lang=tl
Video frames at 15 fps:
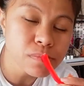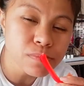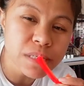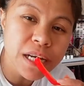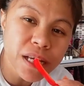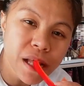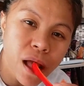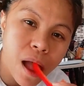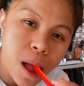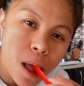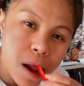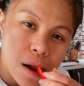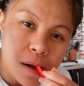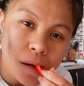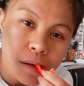Bye
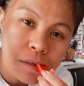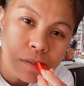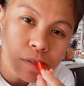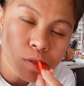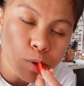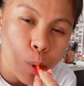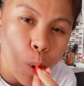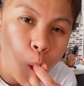guys!